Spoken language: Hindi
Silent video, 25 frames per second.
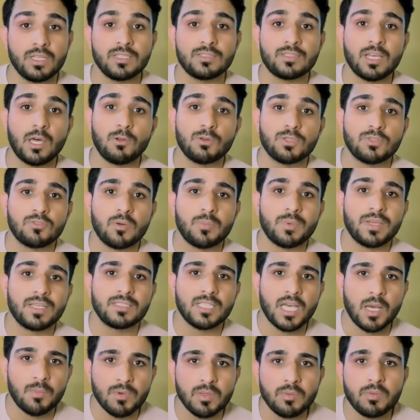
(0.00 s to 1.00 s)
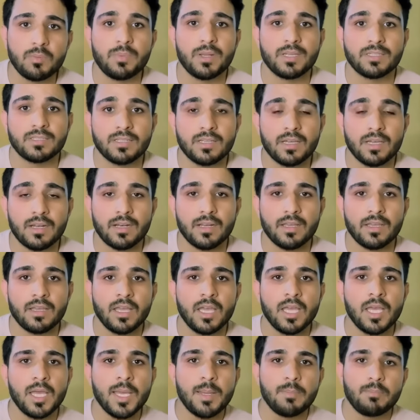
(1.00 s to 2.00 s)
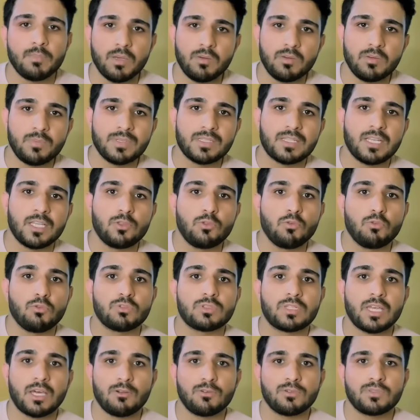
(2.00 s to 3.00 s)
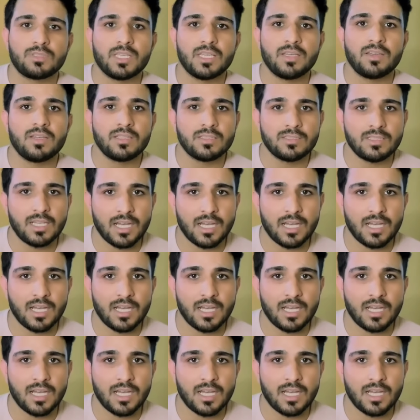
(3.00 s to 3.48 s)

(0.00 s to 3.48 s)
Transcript: तीन सालों से वहाँ पे एग्जाम की प्रिपरेशन कर रहे हैं मैं भी पिछले दो सालों से